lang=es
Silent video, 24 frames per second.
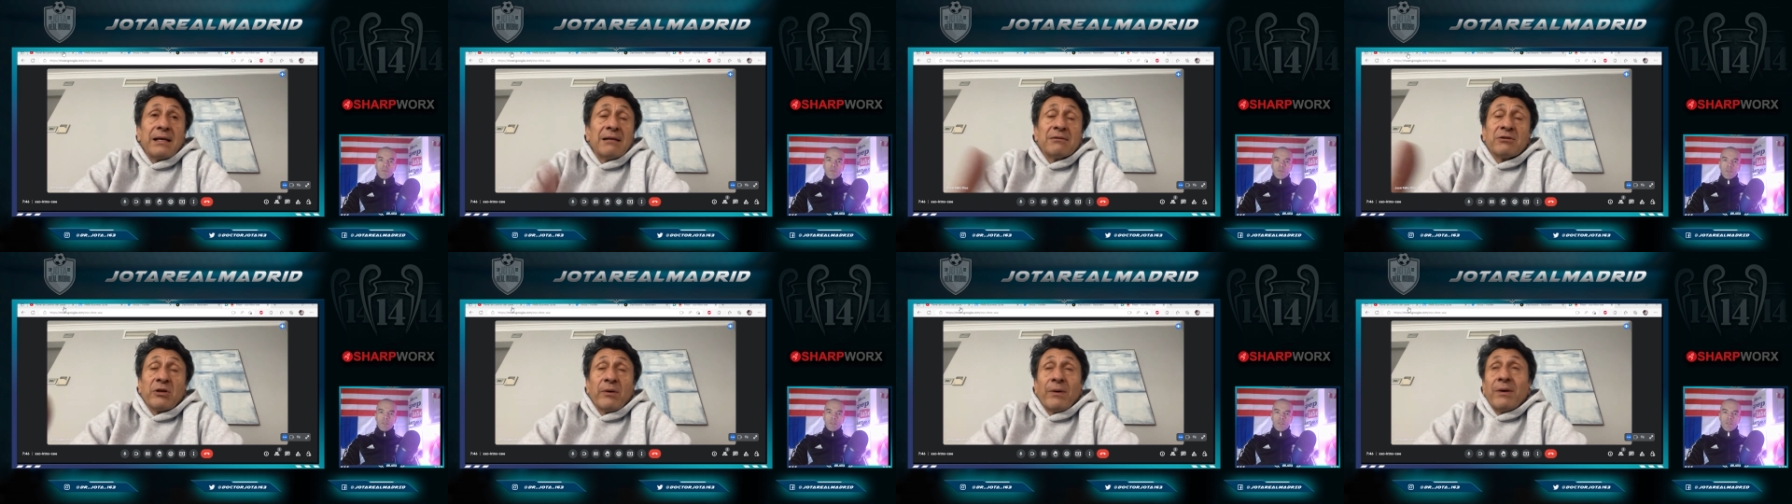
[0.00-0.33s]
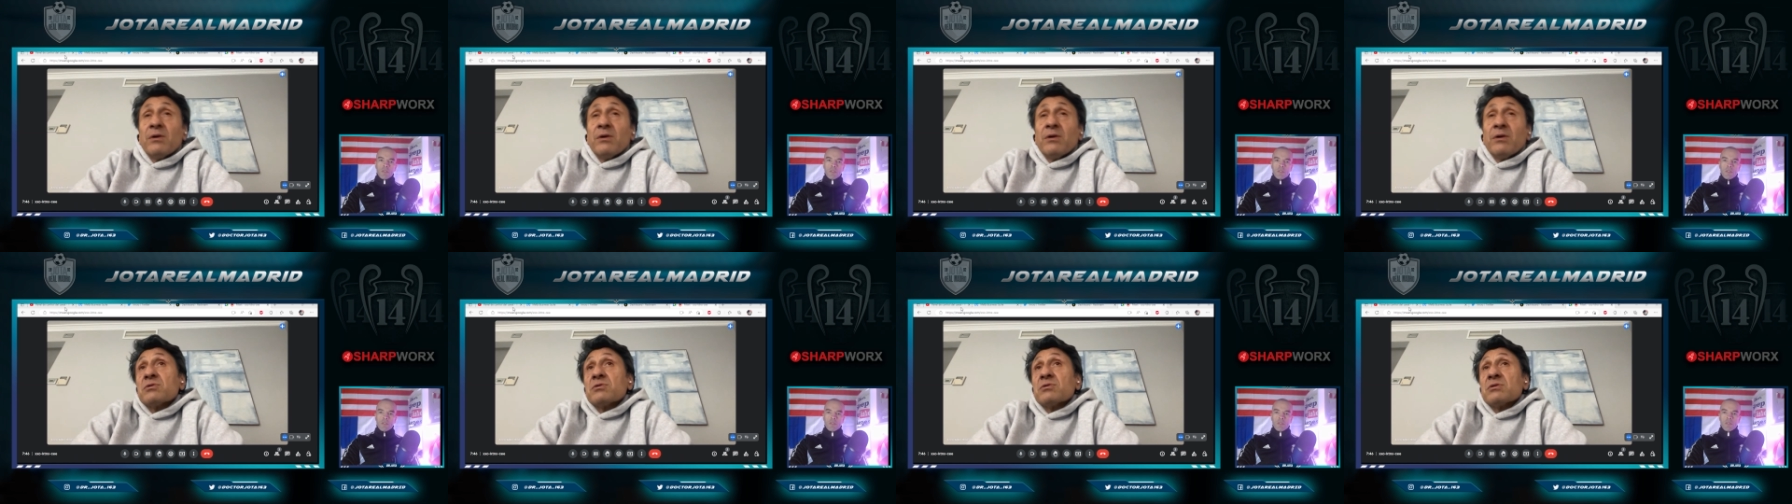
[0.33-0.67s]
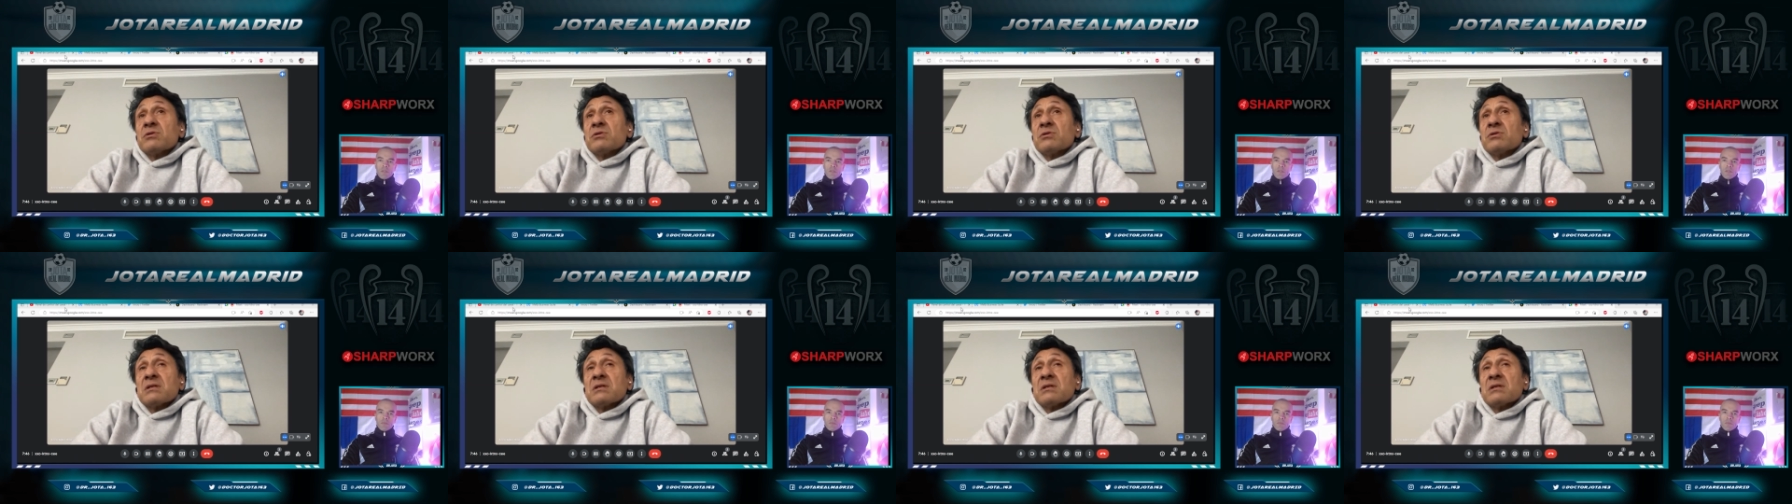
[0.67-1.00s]
es que hay
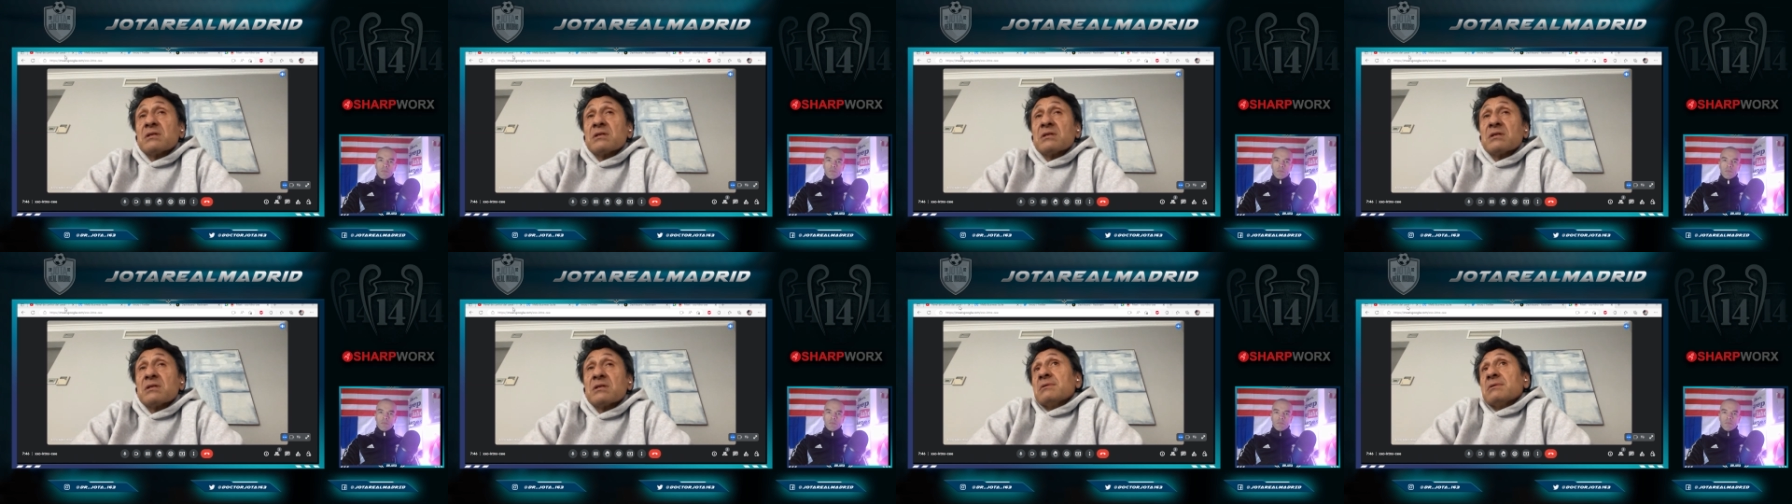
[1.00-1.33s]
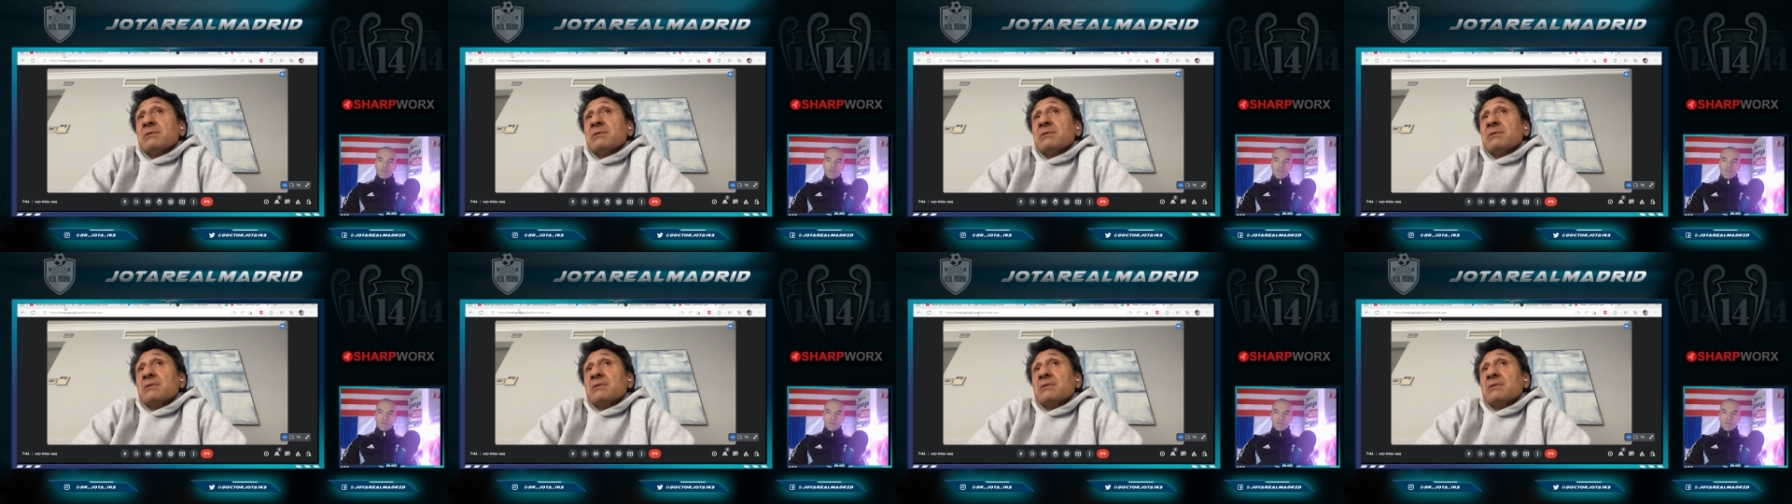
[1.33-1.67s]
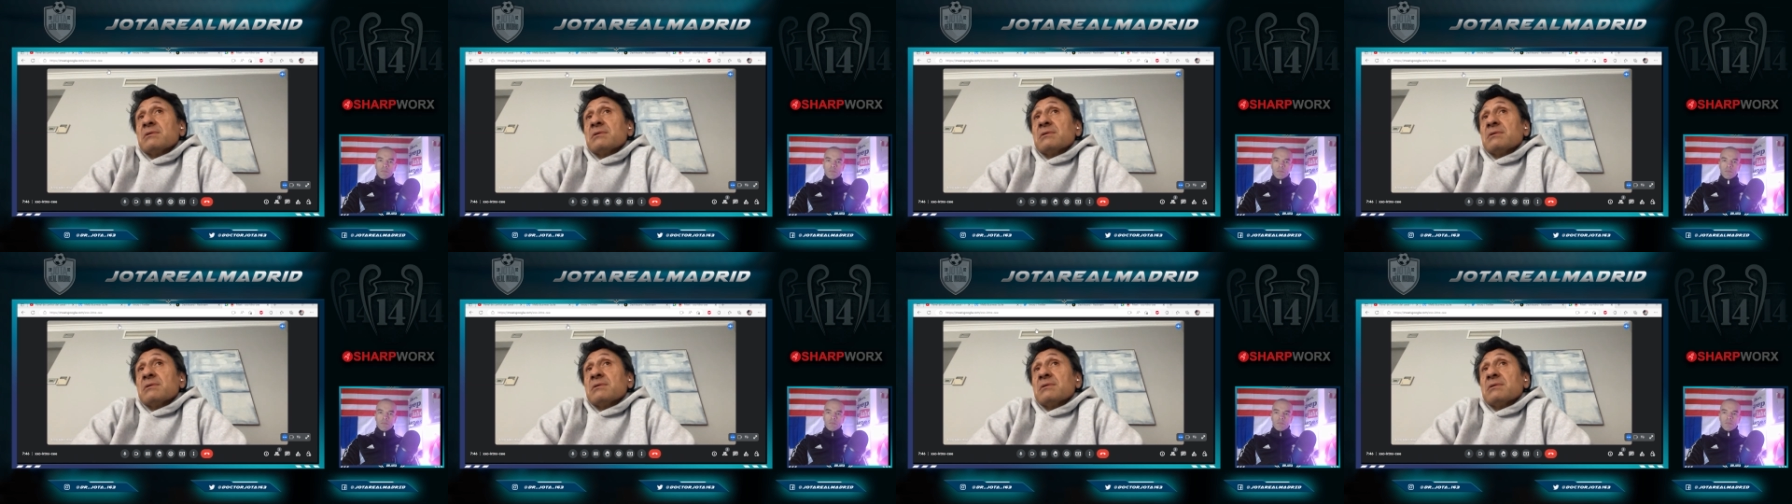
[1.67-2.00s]
altibajos, es que no, es